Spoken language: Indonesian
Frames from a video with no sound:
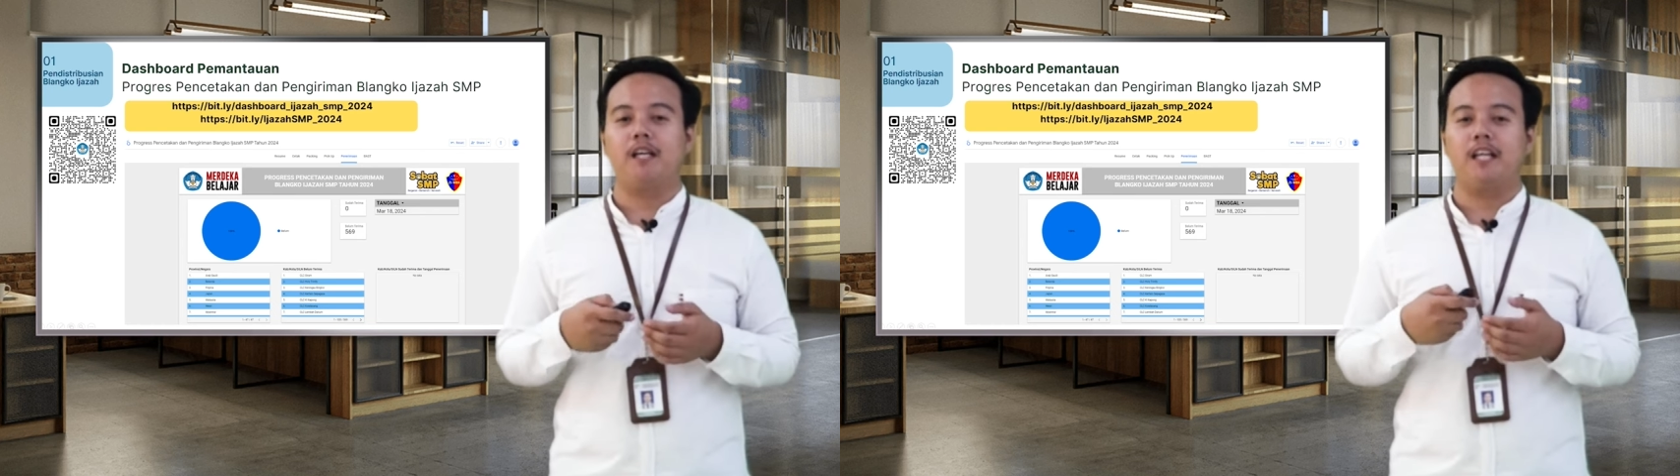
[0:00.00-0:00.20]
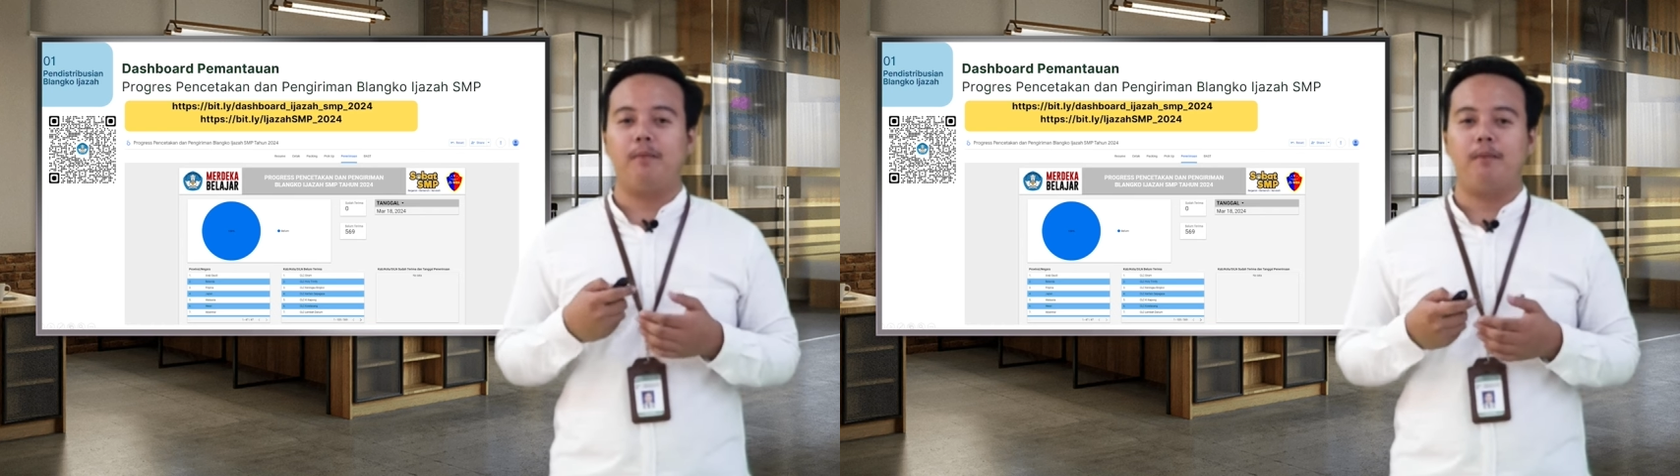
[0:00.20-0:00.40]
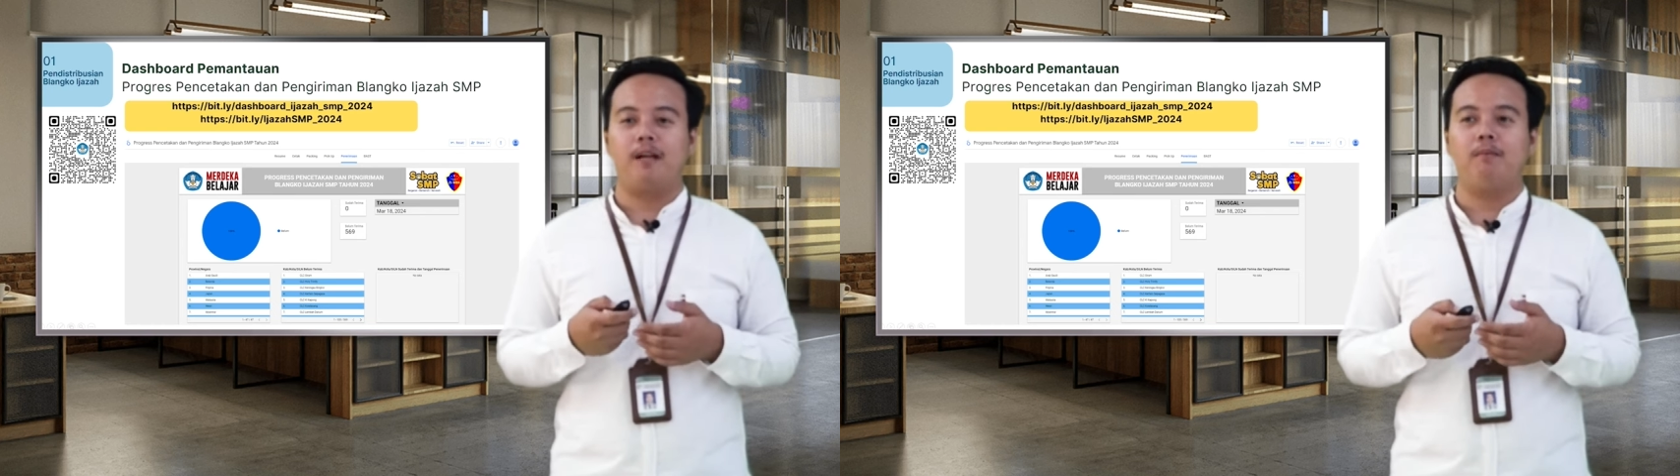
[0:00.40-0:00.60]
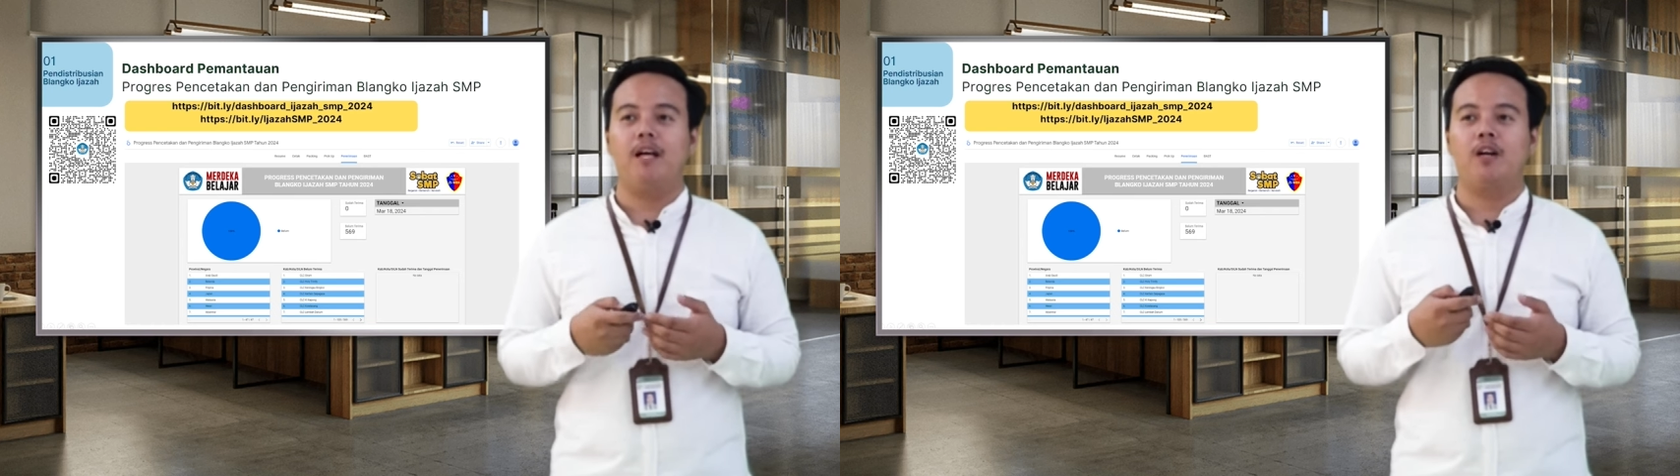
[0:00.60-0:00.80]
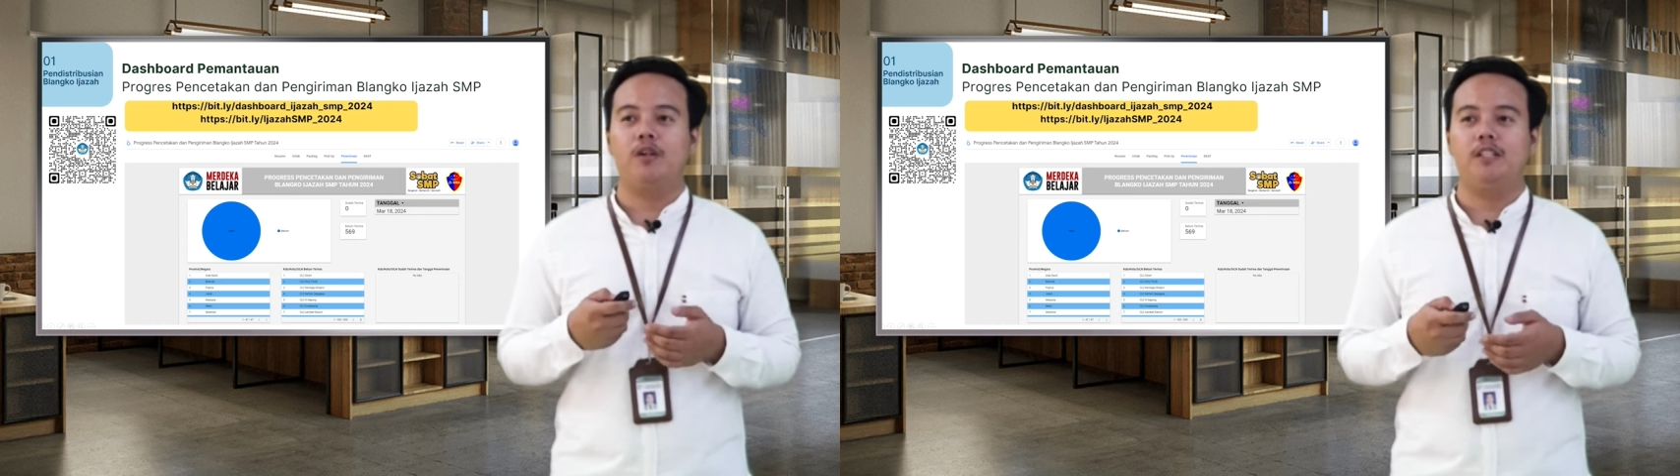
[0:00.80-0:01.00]
pengiriman
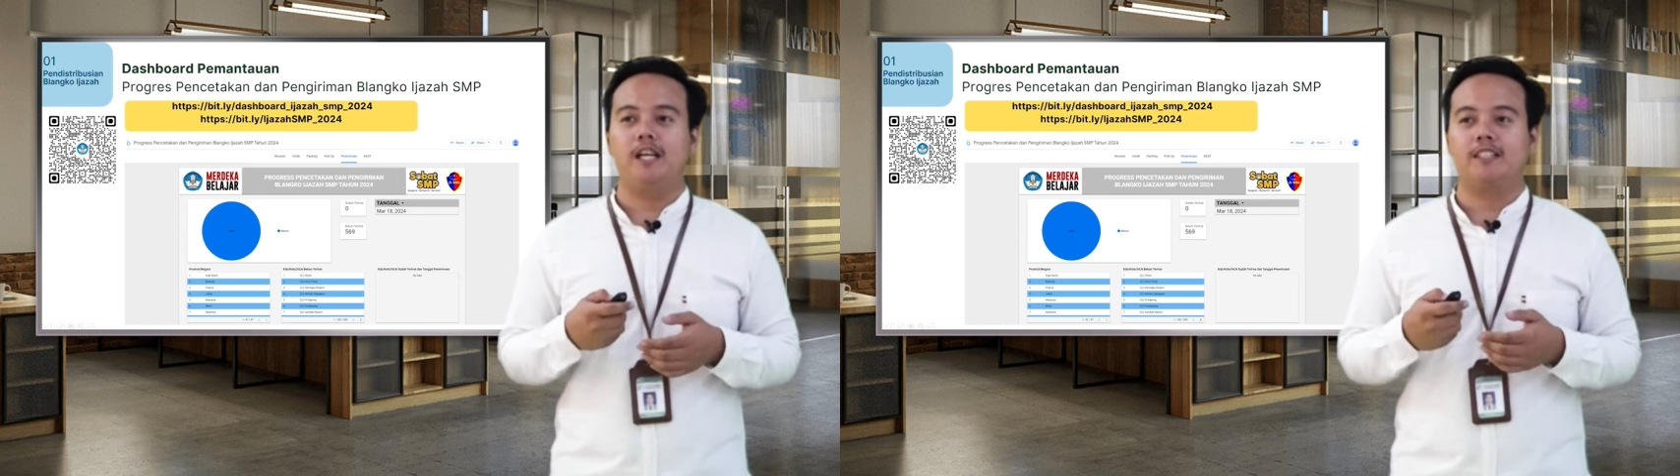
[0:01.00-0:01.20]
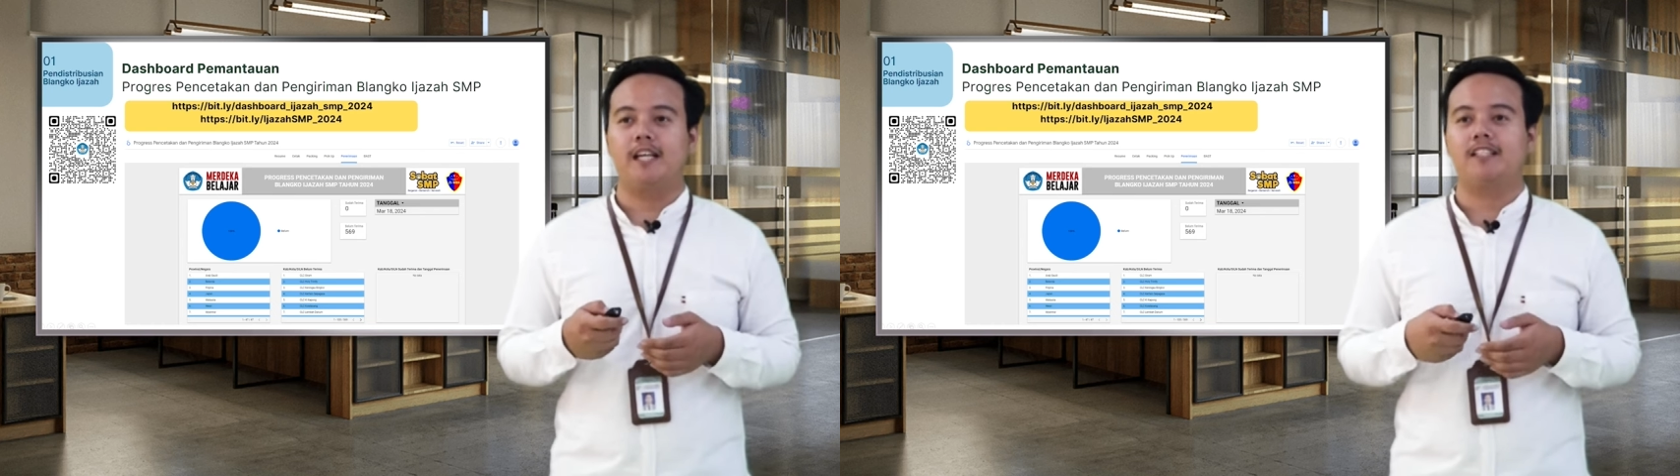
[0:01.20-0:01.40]
belangko ijazah